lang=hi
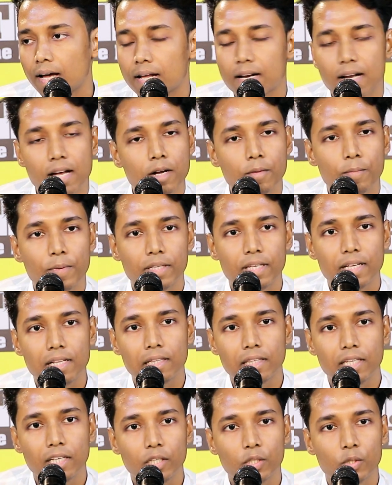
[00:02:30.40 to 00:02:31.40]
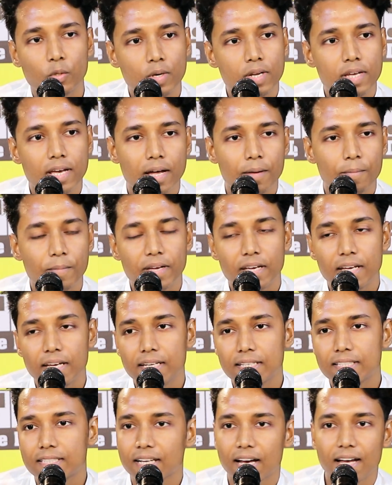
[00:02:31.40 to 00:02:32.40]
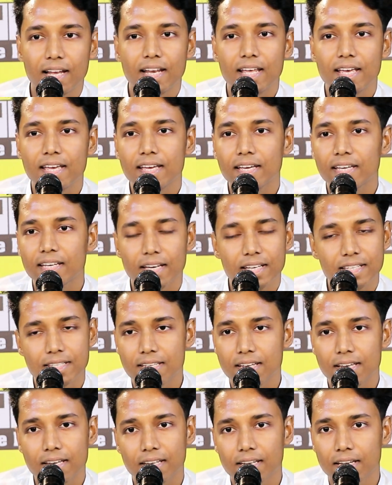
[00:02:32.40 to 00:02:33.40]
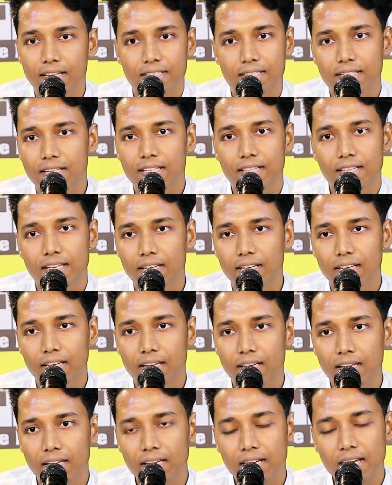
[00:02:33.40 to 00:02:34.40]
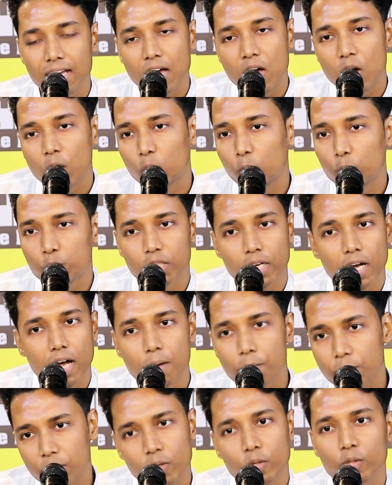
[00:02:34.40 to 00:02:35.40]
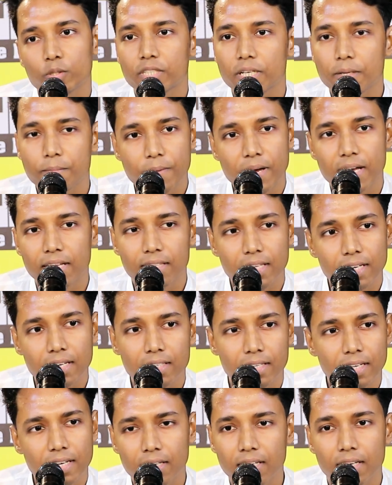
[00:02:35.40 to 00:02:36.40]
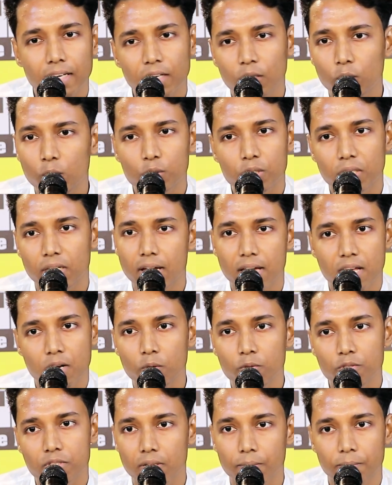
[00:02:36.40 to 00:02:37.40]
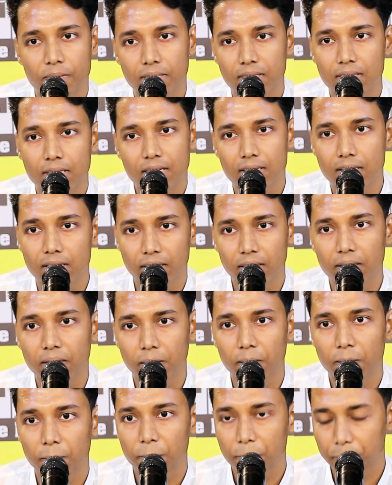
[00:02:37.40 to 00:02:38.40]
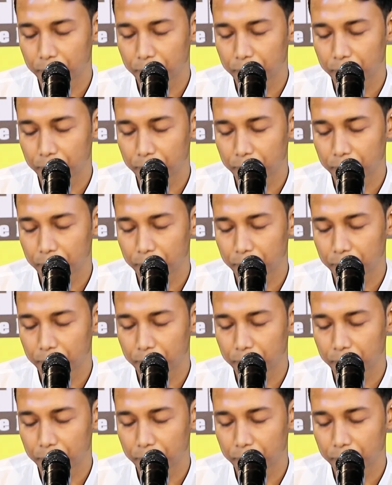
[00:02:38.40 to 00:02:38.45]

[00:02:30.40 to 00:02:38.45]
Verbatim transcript: रंग बदलती दुनिया में जाने कैसे कैसे देखे कुछ अपनों से बेहतर देखे कुछ गैरों से बदतर देखे